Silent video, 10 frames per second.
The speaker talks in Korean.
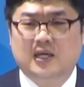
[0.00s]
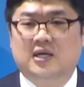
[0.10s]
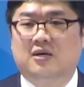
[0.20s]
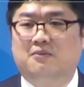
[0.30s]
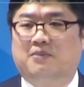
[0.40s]

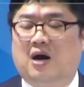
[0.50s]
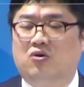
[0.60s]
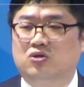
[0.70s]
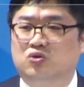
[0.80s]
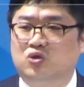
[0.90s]
여러분
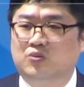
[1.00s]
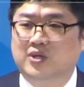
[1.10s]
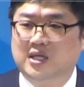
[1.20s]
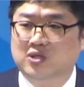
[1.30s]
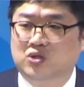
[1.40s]
바울은
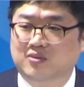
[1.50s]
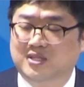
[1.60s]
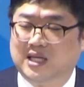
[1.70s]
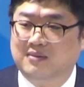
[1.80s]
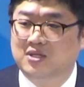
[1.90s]
누구보다
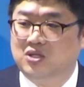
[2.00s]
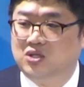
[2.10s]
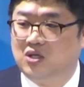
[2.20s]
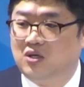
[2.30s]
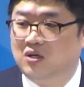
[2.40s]
예수님을
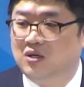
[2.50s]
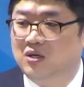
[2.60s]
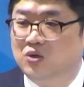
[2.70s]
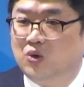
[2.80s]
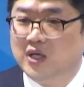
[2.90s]
잘믿었지
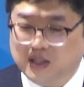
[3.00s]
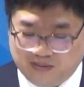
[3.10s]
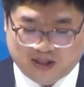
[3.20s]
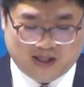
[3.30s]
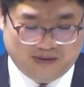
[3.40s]

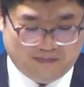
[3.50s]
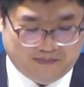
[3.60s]
동의하십니까?